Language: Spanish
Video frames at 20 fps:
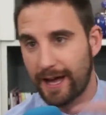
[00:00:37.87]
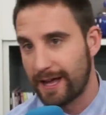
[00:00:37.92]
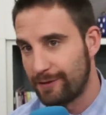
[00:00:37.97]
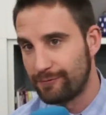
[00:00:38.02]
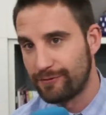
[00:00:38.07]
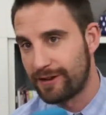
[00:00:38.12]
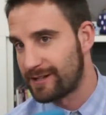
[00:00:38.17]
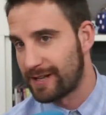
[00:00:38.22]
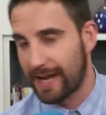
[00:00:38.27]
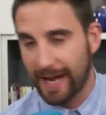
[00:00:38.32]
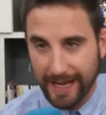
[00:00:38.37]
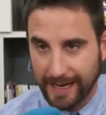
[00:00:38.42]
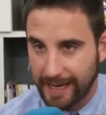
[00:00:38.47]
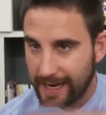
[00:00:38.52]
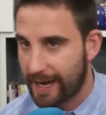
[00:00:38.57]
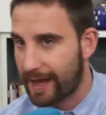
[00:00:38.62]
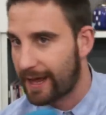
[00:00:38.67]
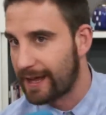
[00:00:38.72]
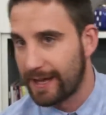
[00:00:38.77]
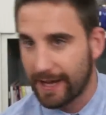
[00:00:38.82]
hay unas
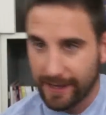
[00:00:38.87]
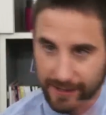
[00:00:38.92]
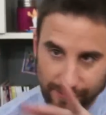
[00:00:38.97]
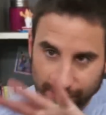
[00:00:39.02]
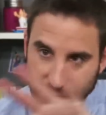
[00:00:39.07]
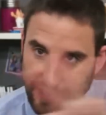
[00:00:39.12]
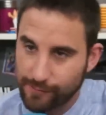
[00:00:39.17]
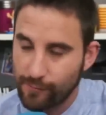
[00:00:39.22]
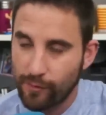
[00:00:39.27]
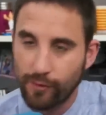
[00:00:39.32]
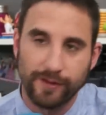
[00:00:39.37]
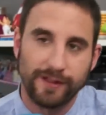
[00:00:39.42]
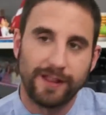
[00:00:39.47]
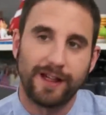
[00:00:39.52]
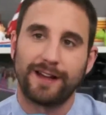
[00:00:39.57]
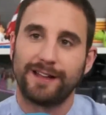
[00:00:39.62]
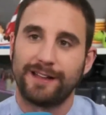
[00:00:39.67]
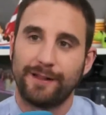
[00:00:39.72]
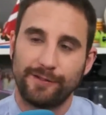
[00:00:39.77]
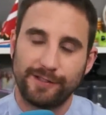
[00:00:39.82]
energías y unas
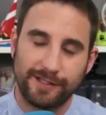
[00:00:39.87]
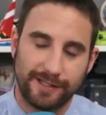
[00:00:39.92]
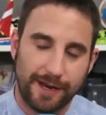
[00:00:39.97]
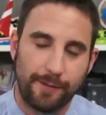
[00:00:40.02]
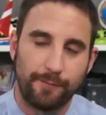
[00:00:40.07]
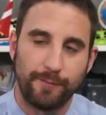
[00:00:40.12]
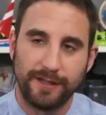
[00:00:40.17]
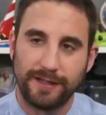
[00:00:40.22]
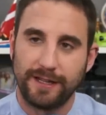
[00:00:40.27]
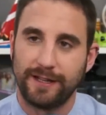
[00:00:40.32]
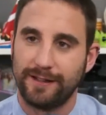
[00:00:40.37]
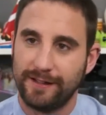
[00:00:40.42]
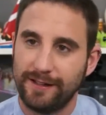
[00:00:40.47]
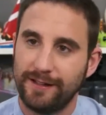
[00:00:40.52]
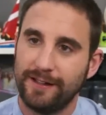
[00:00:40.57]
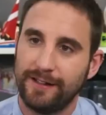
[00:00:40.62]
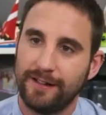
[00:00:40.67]
movidas que también se transmiten.